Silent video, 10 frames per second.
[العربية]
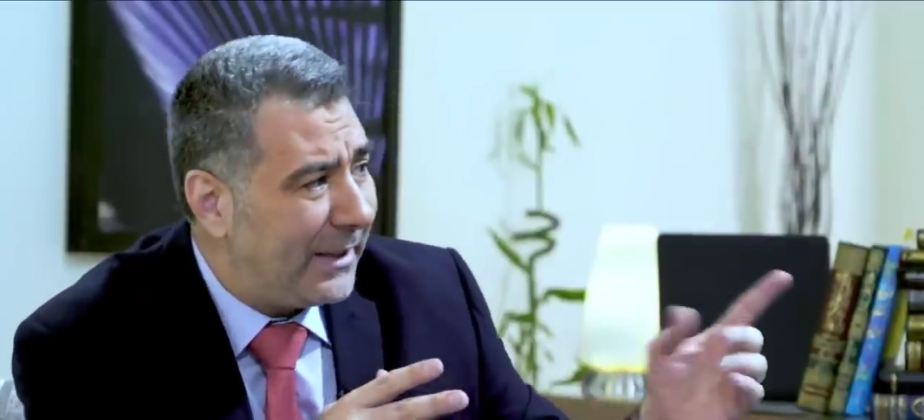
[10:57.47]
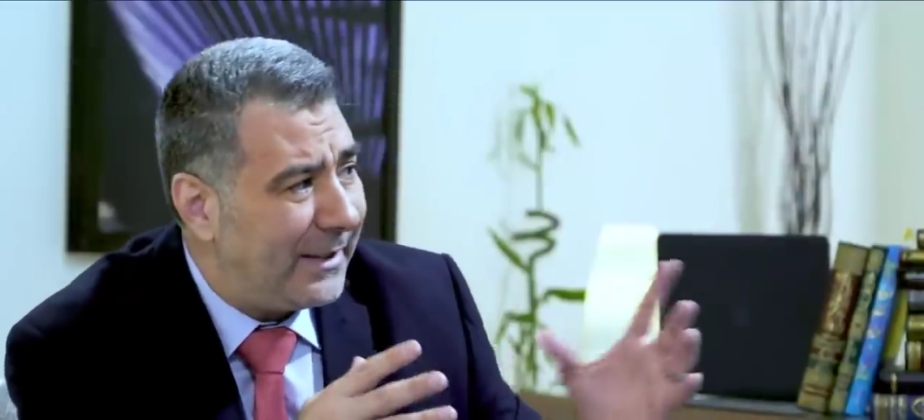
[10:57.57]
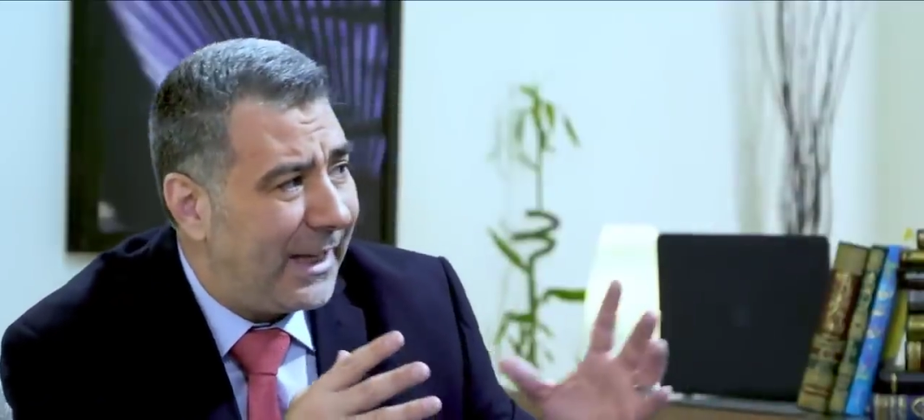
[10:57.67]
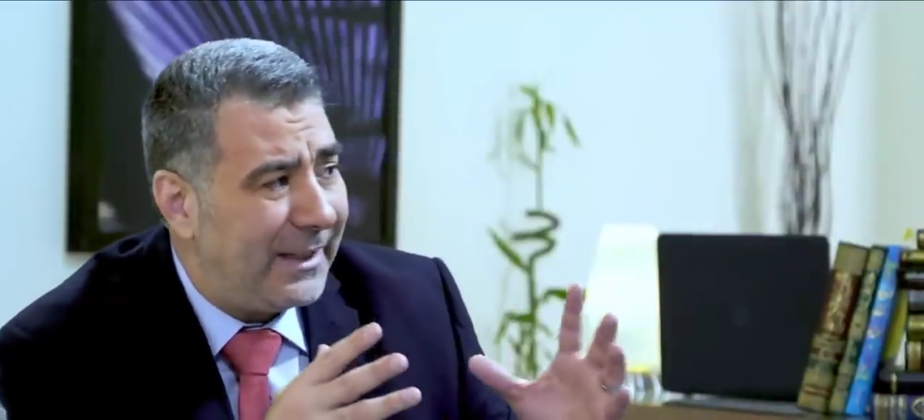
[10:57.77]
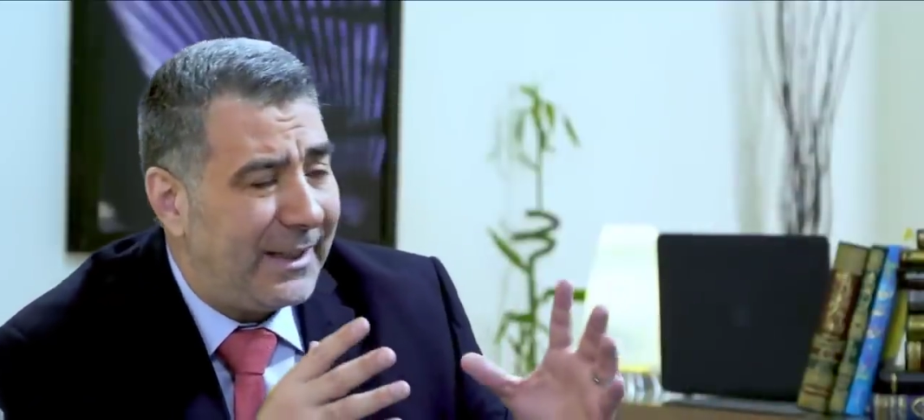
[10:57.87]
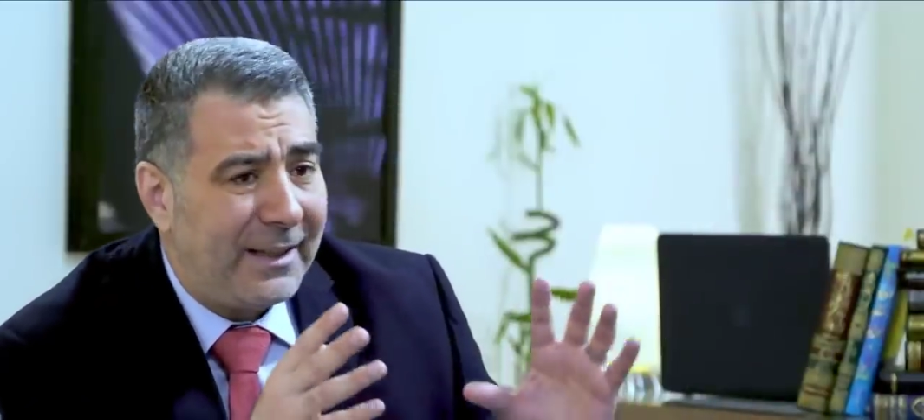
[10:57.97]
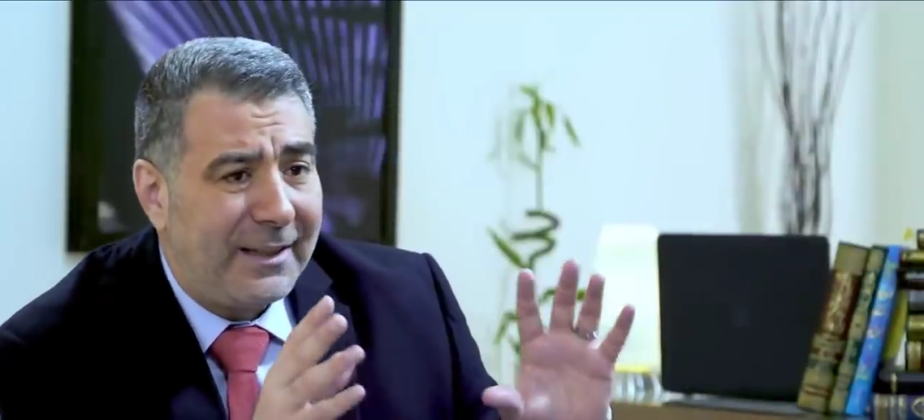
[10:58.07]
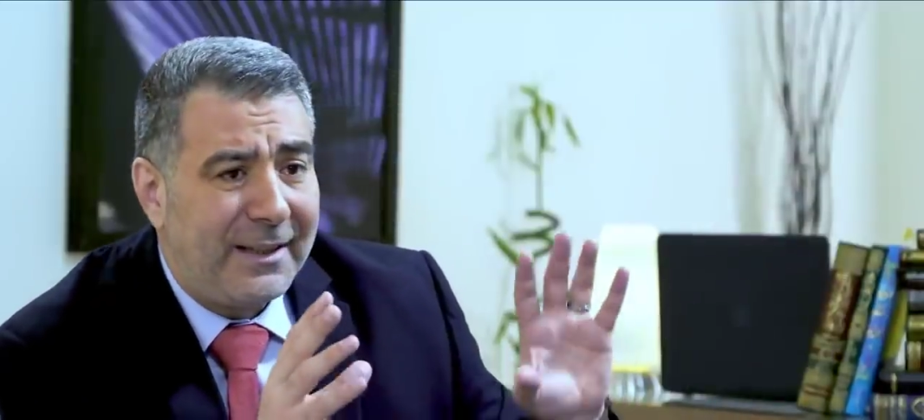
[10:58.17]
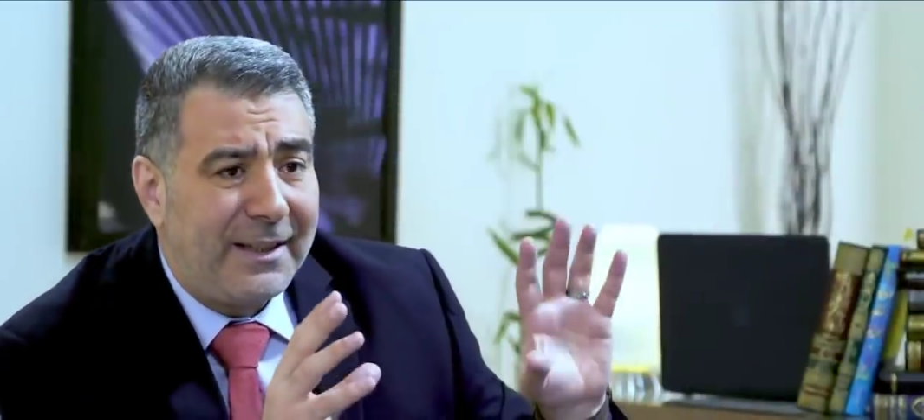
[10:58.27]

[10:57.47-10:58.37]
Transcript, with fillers: التالية